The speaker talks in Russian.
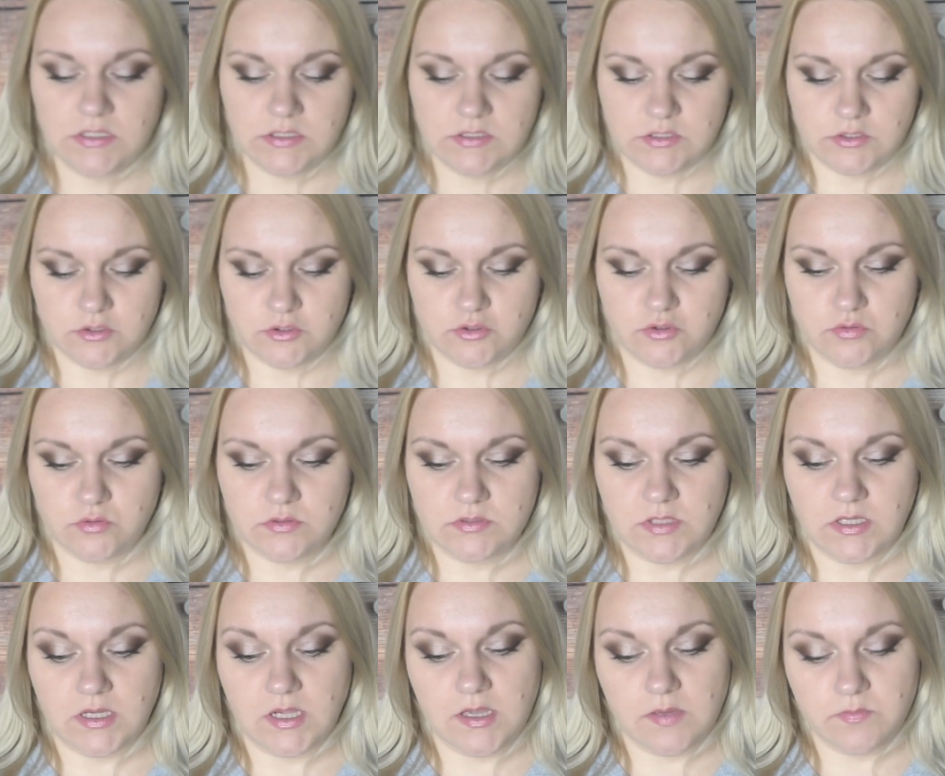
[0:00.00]
И еще
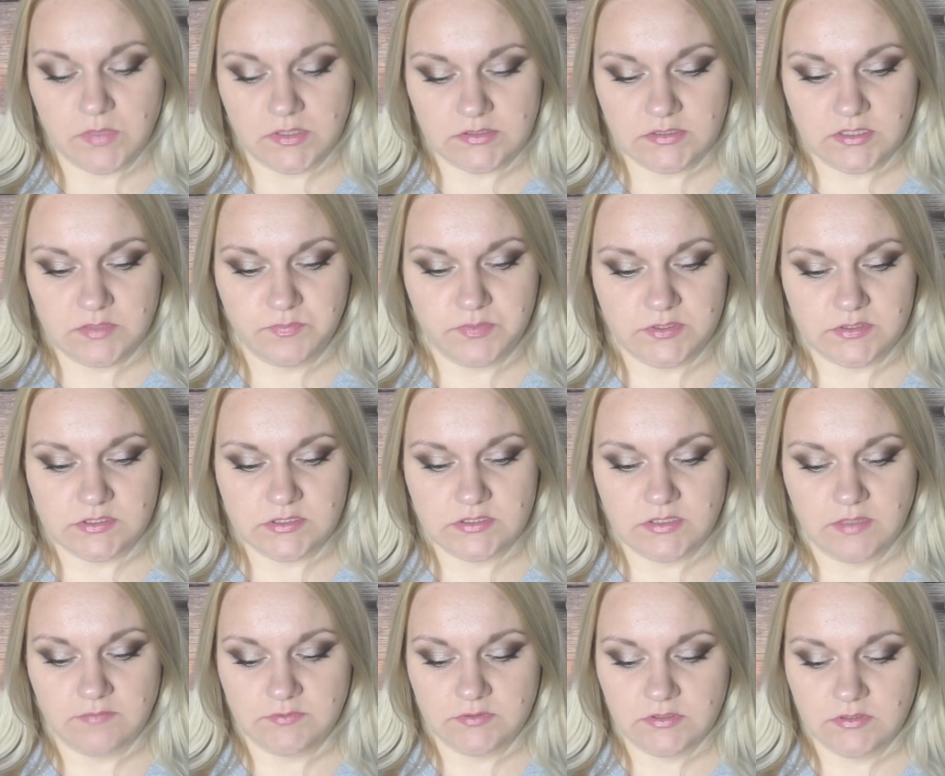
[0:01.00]
такая модель
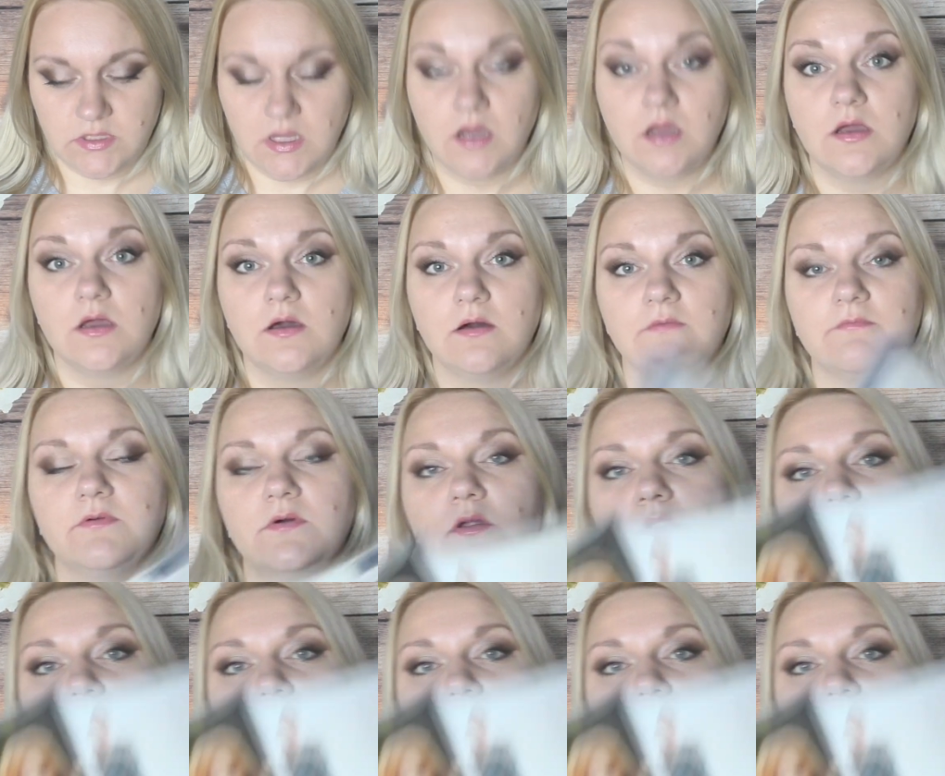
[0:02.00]
представлена в